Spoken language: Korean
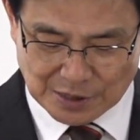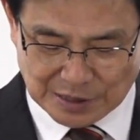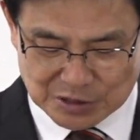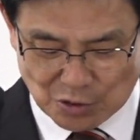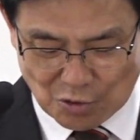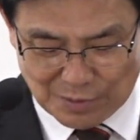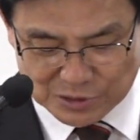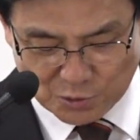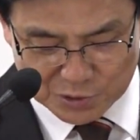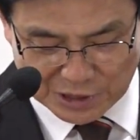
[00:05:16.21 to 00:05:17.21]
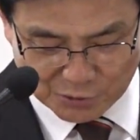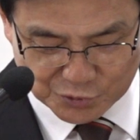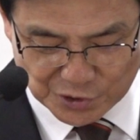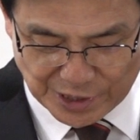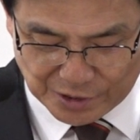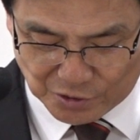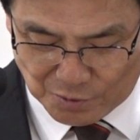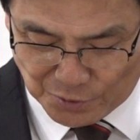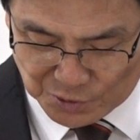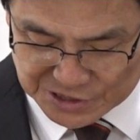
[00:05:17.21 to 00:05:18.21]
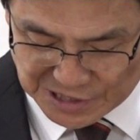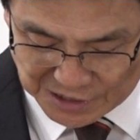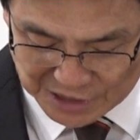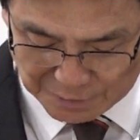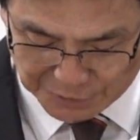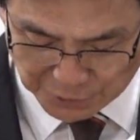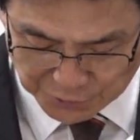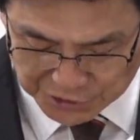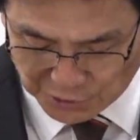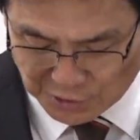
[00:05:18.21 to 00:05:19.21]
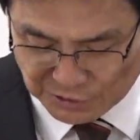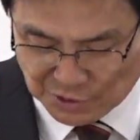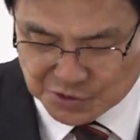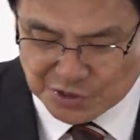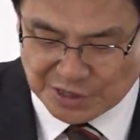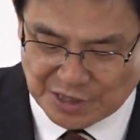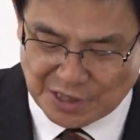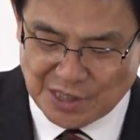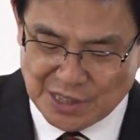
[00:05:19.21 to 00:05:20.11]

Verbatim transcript: 그래서 로마서 5장 9절에 그러므로 이제 그의 피로 이롭게 되었으니